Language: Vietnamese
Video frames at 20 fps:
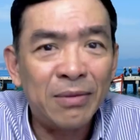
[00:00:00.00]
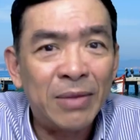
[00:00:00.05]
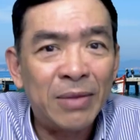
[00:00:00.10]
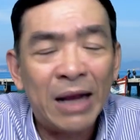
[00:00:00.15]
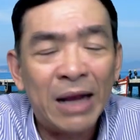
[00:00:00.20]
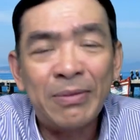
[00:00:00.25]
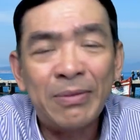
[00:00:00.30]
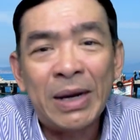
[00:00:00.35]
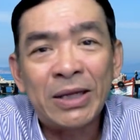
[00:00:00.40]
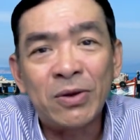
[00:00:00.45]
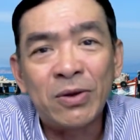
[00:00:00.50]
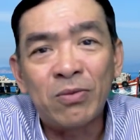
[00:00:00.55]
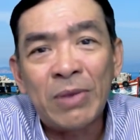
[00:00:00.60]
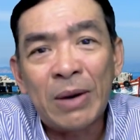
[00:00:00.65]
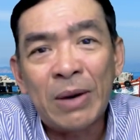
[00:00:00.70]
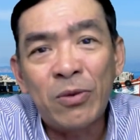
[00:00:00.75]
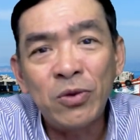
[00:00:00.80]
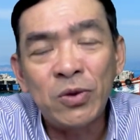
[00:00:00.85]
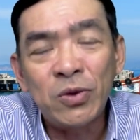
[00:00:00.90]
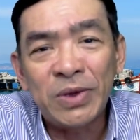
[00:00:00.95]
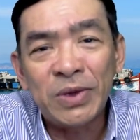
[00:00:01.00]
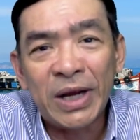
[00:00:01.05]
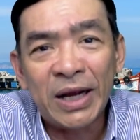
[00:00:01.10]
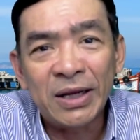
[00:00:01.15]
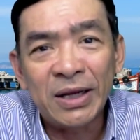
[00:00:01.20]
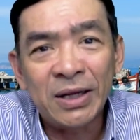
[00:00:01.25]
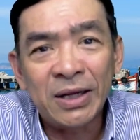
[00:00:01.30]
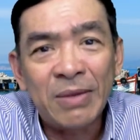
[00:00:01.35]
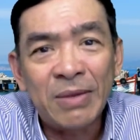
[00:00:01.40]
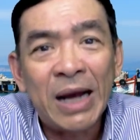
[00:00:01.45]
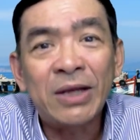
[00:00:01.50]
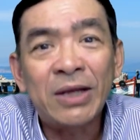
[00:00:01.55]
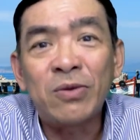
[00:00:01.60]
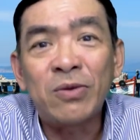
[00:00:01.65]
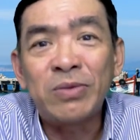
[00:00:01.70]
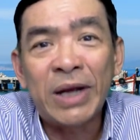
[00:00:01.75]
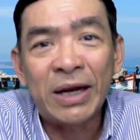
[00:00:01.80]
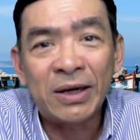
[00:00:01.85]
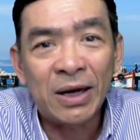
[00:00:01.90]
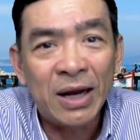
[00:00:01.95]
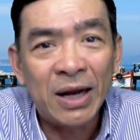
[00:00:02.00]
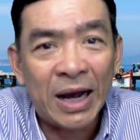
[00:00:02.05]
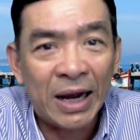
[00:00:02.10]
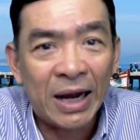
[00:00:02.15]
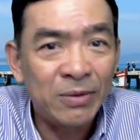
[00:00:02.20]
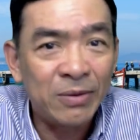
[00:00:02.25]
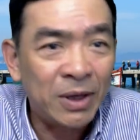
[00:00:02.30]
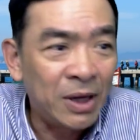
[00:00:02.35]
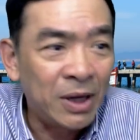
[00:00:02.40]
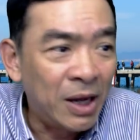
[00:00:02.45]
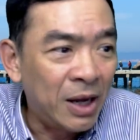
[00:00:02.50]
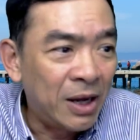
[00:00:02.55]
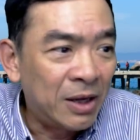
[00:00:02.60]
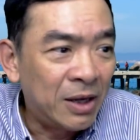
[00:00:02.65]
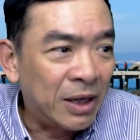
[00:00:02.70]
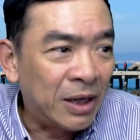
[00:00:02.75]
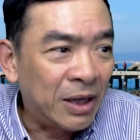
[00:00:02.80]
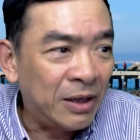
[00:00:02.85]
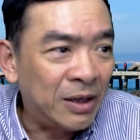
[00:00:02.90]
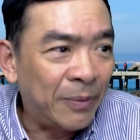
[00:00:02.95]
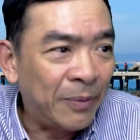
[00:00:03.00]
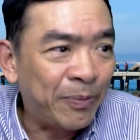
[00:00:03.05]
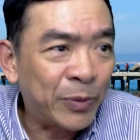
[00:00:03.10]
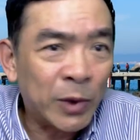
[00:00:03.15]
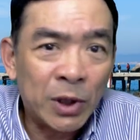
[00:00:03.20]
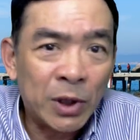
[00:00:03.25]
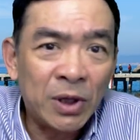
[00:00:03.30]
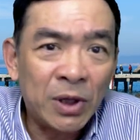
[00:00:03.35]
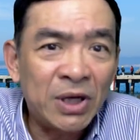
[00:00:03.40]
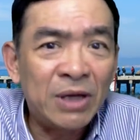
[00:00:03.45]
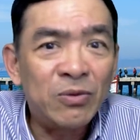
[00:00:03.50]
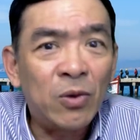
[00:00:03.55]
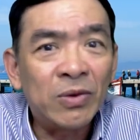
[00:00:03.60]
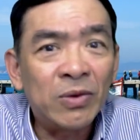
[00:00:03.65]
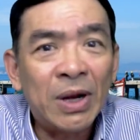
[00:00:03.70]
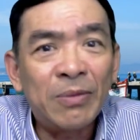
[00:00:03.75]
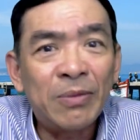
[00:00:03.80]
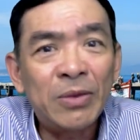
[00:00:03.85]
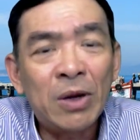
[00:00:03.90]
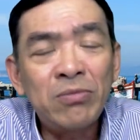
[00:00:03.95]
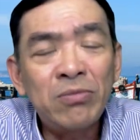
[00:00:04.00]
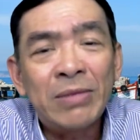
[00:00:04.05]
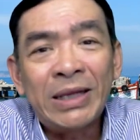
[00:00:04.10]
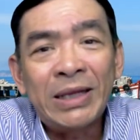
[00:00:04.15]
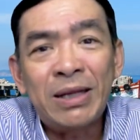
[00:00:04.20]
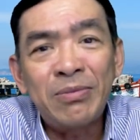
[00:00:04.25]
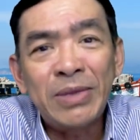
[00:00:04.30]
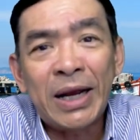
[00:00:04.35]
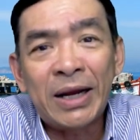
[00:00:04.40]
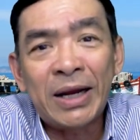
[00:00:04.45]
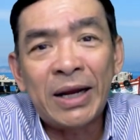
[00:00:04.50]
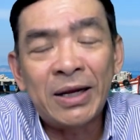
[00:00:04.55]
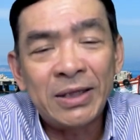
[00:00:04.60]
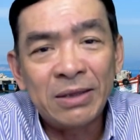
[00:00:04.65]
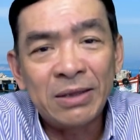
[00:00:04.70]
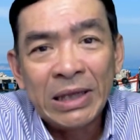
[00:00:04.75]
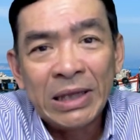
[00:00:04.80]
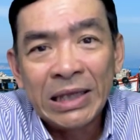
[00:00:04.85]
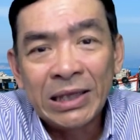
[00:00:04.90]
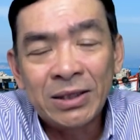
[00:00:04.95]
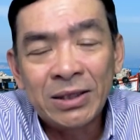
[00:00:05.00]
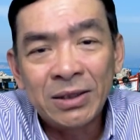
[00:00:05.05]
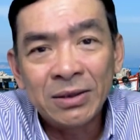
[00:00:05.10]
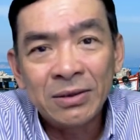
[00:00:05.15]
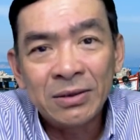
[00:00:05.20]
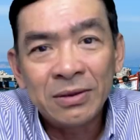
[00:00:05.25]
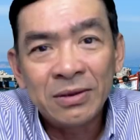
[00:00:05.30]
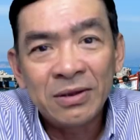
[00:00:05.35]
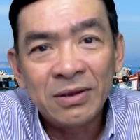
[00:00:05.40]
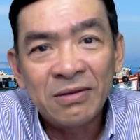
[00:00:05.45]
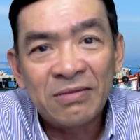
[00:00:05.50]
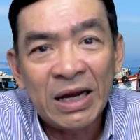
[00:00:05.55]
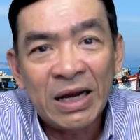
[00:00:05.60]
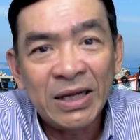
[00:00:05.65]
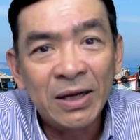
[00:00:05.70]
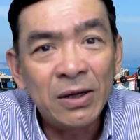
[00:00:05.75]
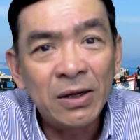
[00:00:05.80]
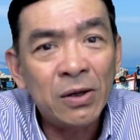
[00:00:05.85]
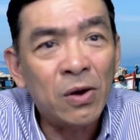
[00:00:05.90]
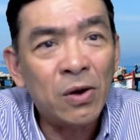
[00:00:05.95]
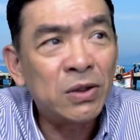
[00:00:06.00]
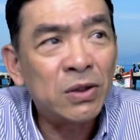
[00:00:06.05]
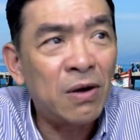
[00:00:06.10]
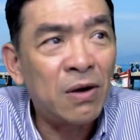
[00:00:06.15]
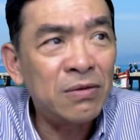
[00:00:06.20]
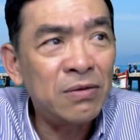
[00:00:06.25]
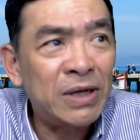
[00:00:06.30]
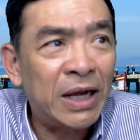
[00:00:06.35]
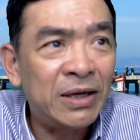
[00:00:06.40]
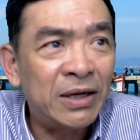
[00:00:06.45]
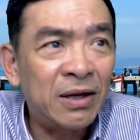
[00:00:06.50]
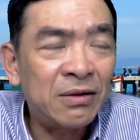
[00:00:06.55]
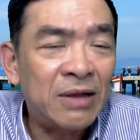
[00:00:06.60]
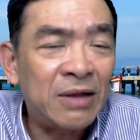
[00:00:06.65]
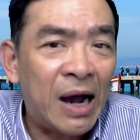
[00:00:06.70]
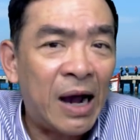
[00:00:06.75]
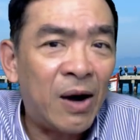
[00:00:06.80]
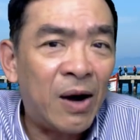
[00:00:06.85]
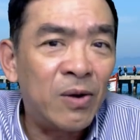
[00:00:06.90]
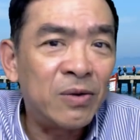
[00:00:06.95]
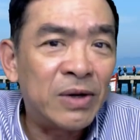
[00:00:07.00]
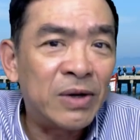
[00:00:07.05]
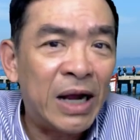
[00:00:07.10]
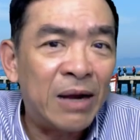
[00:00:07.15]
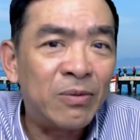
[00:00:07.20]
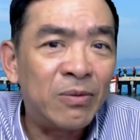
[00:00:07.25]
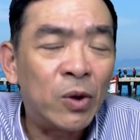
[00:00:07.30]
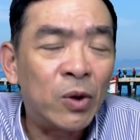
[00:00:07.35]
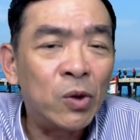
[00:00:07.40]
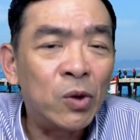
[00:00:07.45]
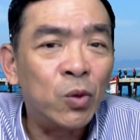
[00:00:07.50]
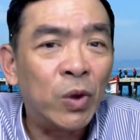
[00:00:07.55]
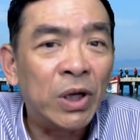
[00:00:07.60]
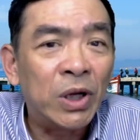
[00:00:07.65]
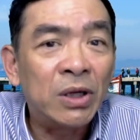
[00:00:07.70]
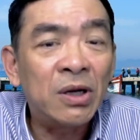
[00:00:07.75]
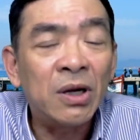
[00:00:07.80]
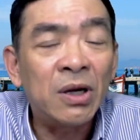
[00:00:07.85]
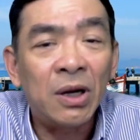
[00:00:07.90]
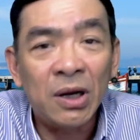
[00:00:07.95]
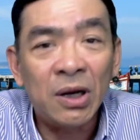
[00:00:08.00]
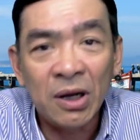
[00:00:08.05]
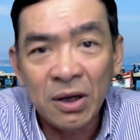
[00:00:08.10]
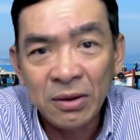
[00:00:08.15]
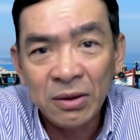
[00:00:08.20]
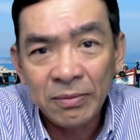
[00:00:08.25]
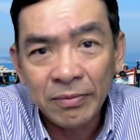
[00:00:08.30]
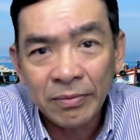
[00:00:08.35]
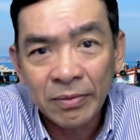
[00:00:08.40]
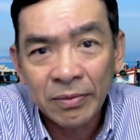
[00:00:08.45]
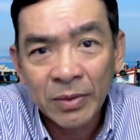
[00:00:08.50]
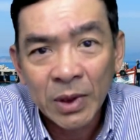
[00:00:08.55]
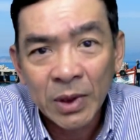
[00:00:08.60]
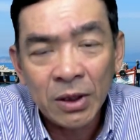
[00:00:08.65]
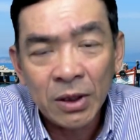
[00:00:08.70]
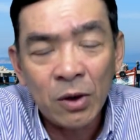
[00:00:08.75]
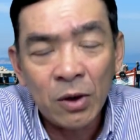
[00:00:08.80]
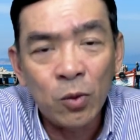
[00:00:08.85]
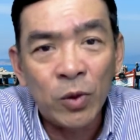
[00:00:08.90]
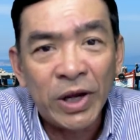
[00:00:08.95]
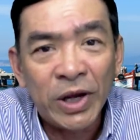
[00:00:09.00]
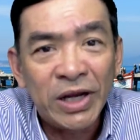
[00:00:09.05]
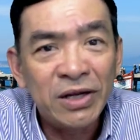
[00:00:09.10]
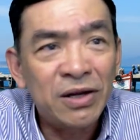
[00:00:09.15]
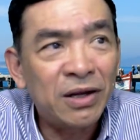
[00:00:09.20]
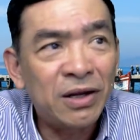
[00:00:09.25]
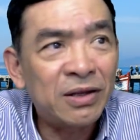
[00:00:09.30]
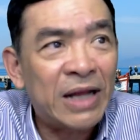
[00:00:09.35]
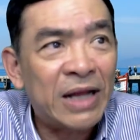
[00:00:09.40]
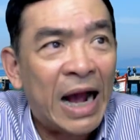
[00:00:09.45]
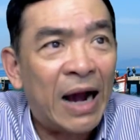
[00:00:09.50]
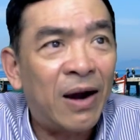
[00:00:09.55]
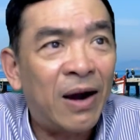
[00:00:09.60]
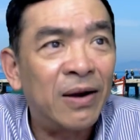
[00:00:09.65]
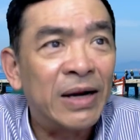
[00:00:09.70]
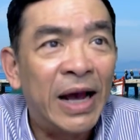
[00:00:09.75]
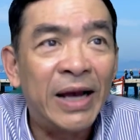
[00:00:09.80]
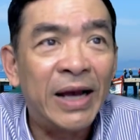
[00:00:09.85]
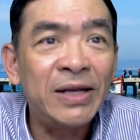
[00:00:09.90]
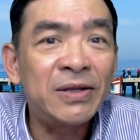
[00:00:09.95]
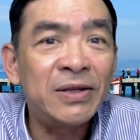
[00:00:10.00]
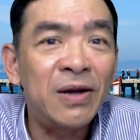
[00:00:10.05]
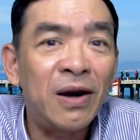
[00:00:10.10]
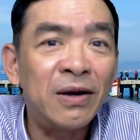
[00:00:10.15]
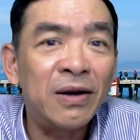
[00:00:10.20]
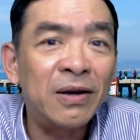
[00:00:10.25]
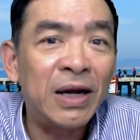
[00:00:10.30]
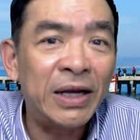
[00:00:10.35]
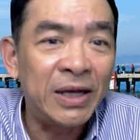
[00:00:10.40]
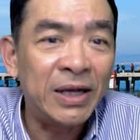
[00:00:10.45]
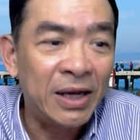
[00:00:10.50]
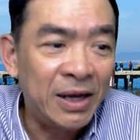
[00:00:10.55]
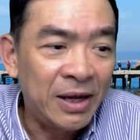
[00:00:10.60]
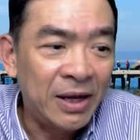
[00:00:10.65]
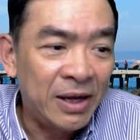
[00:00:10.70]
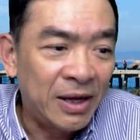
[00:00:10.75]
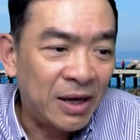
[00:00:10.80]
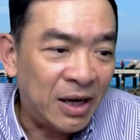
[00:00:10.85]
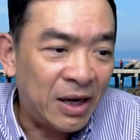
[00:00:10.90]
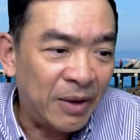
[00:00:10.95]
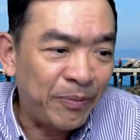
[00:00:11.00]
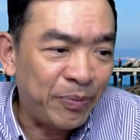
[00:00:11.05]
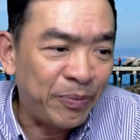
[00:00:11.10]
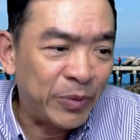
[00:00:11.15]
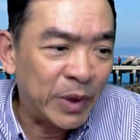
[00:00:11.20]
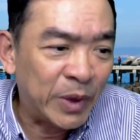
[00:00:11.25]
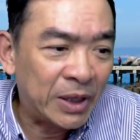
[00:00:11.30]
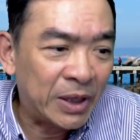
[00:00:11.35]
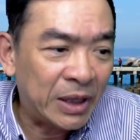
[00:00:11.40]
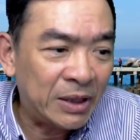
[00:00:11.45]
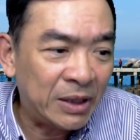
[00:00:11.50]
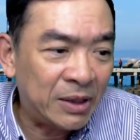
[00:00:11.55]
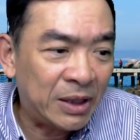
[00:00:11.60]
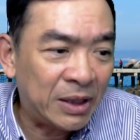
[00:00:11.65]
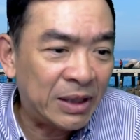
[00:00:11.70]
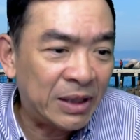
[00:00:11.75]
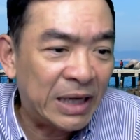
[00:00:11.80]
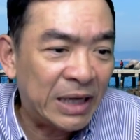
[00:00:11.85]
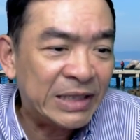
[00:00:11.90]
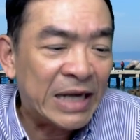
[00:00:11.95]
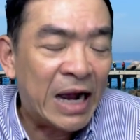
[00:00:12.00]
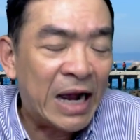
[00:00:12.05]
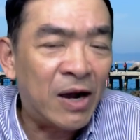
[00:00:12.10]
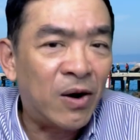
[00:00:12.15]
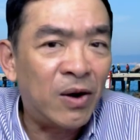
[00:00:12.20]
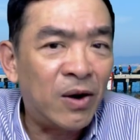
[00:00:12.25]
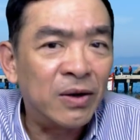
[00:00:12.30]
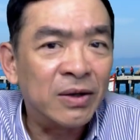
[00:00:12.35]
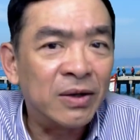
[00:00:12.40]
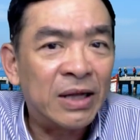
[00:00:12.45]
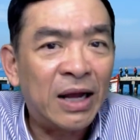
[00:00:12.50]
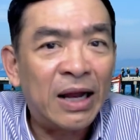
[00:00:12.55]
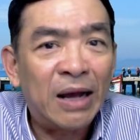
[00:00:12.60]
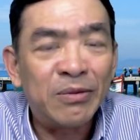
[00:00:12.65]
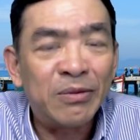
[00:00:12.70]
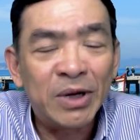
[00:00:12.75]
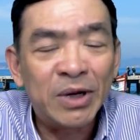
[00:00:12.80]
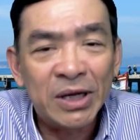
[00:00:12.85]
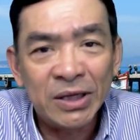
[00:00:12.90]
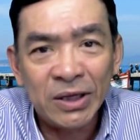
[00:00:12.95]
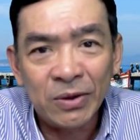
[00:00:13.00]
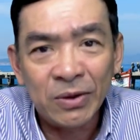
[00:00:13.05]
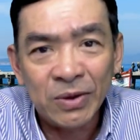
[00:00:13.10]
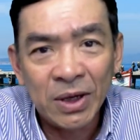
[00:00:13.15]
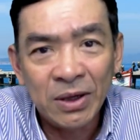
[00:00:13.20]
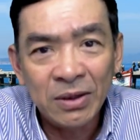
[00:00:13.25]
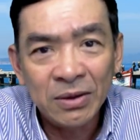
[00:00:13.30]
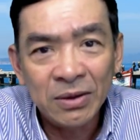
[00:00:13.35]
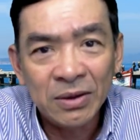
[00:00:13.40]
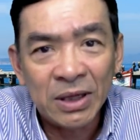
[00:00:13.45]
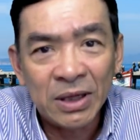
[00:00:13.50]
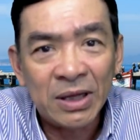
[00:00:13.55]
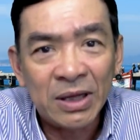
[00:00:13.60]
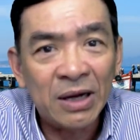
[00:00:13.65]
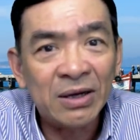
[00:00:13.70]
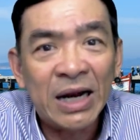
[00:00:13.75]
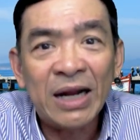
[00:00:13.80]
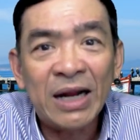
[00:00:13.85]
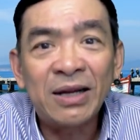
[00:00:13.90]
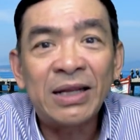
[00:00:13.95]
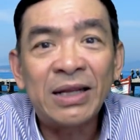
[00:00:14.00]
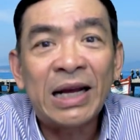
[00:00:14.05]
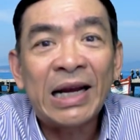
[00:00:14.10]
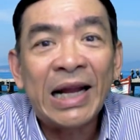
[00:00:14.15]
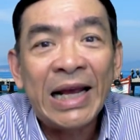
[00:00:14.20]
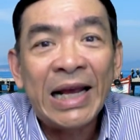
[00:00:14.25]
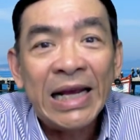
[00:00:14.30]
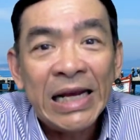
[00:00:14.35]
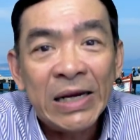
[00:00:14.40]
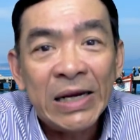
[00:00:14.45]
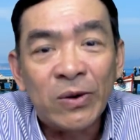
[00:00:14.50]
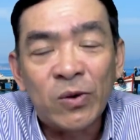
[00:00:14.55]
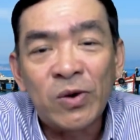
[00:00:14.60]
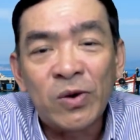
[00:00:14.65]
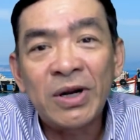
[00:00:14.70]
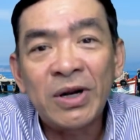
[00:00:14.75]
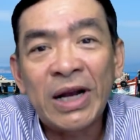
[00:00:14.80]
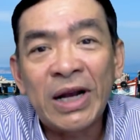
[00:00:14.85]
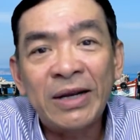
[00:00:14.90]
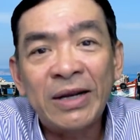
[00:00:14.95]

ba chục ba bốn chục ngàn gì ba chục ngàn trở lại thì um, có khi một năm đóng bảy tám ngàn là chuyện bình thường và những cái con số này nó tạo ra một cái quỹ rất là lớn cái quỹ nó tạo để cho cái um, cái cái cái xã hội người ta làm rất là nhiều thứ thì thật ra người ta lấy của cái